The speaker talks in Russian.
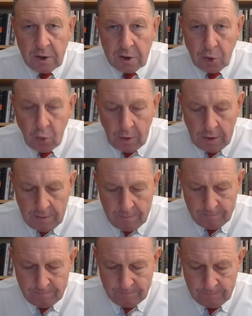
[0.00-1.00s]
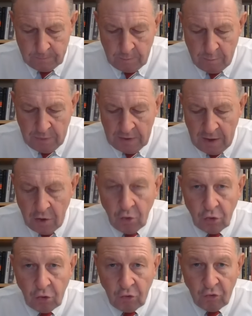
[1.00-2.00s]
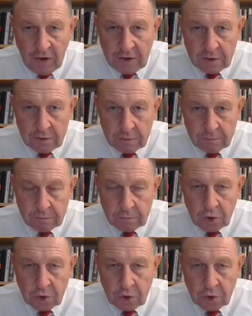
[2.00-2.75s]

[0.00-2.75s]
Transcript: истории придает тот факт,